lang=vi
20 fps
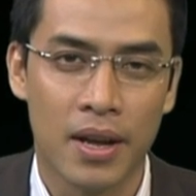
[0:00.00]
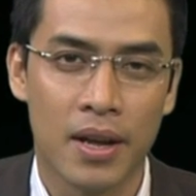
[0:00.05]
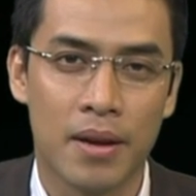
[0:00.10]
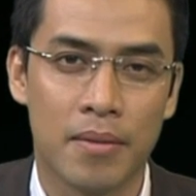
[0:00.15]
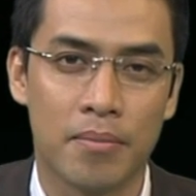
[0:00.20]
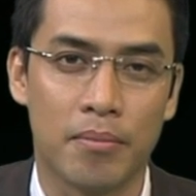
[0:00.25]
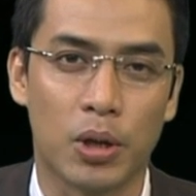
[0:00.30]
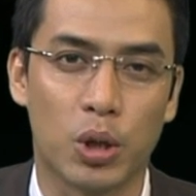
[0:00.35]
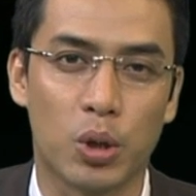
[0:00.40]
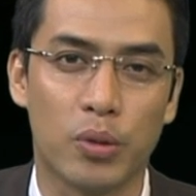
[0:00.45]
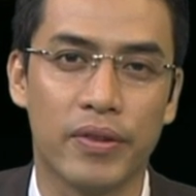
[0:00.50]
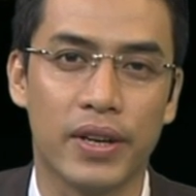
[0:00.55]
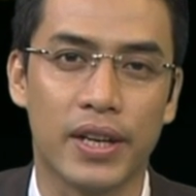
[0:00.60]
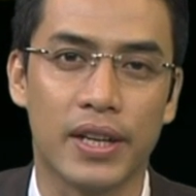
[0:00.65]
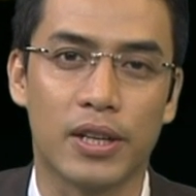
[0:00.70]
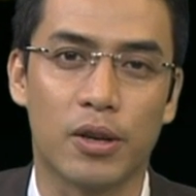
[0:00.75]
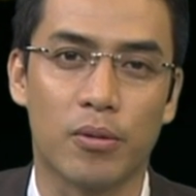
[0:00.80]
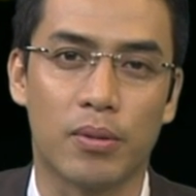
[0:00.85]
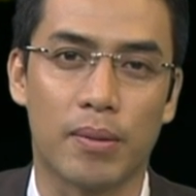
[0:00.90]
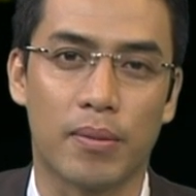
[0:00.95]
Mời quý vị
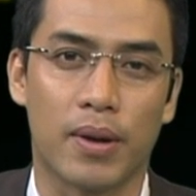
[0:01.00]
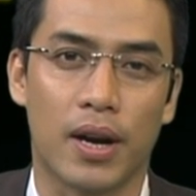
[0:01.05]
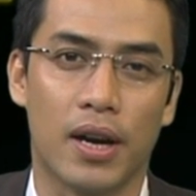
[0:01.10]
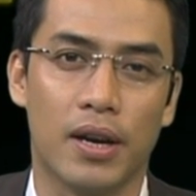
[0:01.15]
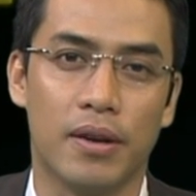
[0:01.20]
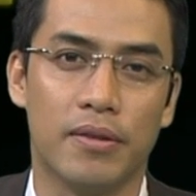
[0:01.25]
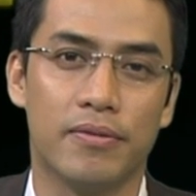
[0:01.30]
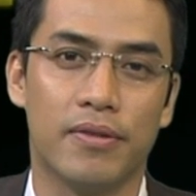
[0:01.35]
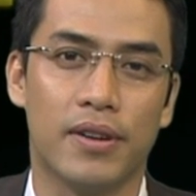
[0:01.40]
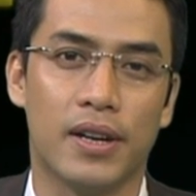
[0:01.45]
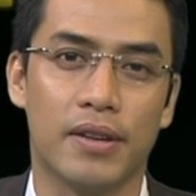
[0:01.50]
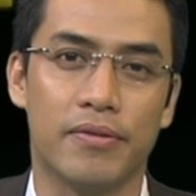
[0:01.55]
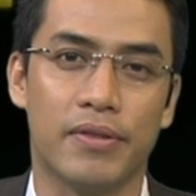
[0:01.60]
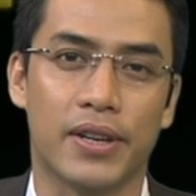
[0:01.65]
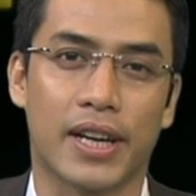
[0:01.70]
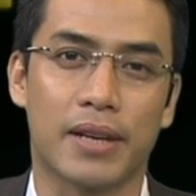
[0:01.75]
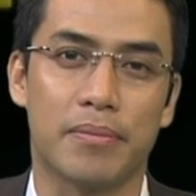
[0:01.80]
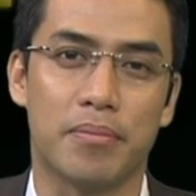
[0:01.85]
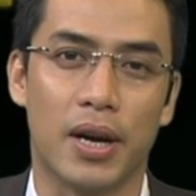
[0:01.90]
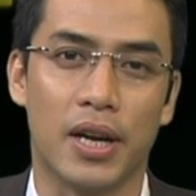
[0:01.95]
cùng gặp gỡ với vị
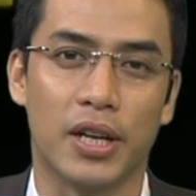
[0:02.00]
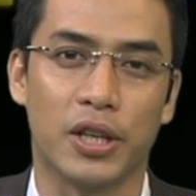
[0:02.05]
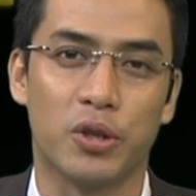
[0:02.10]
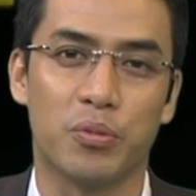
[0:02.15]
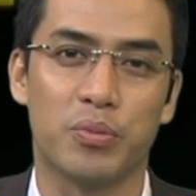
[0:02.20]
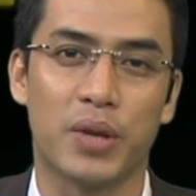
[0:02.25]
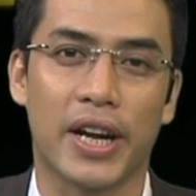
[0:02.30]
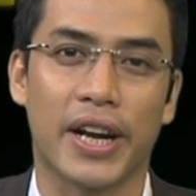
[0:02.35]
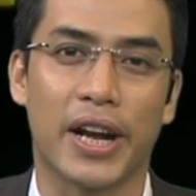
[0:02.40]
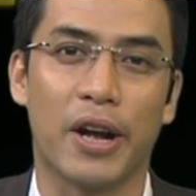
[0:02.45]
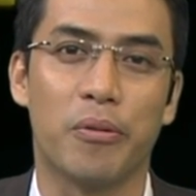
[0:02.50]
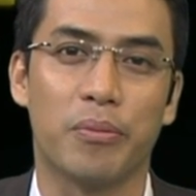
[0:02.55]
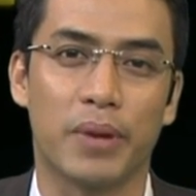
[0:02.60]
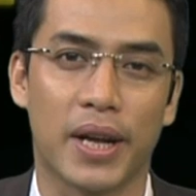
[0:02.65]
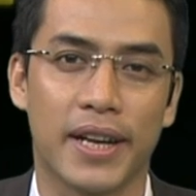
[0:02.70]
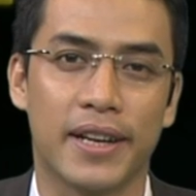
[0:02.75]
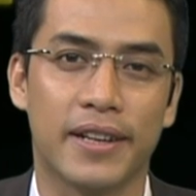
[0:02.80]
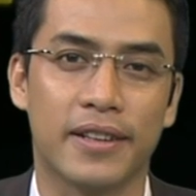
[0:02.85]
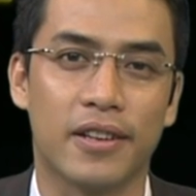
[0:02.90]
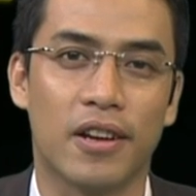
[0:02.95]
khách mời của chúng ta ngày hôm
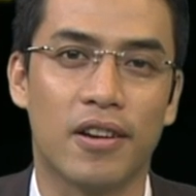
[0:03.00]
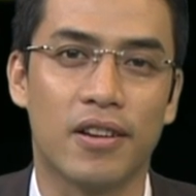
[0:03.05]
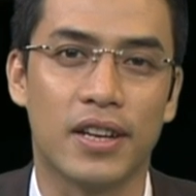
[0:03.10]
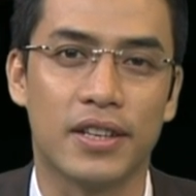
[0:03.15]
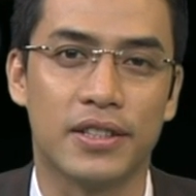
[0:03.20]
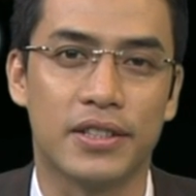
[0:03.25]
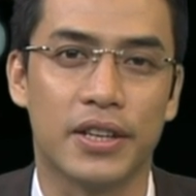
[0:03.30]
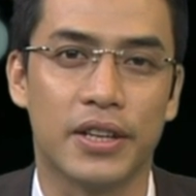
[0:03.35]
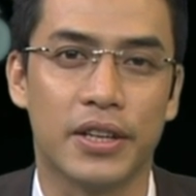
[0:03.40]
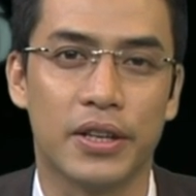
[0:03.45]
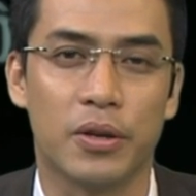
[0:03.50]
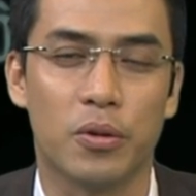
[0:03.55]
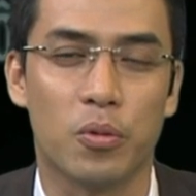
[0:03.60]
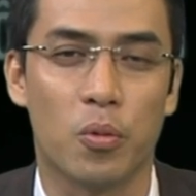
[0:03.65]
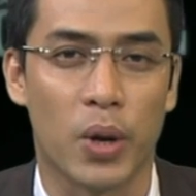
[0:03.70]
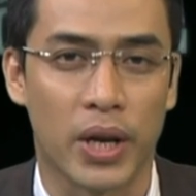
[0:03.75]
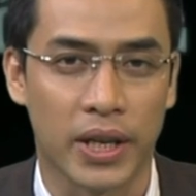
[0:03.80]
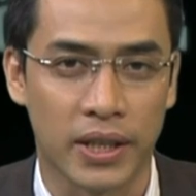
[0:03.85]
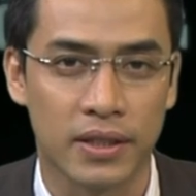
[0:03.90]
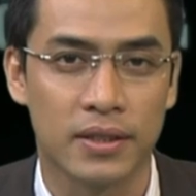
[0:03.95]
nay, đó là chị
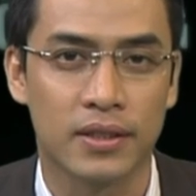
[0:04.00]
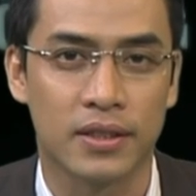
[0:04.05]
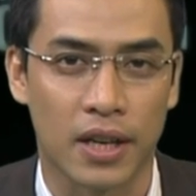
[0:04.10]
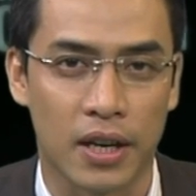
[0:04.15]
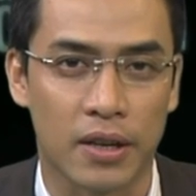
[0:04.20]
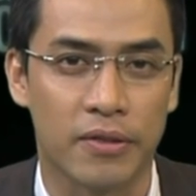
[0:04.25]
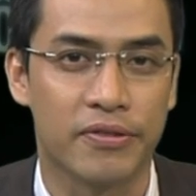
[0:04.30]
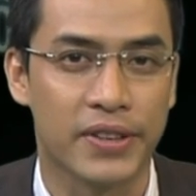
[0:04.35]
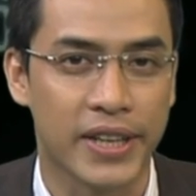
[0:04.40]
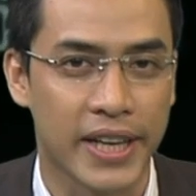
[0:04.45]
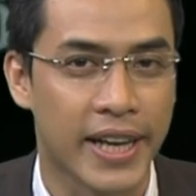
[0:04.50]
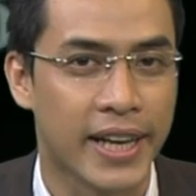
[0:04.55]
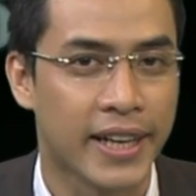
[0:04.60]
Nguyễn Trần Phi Yến,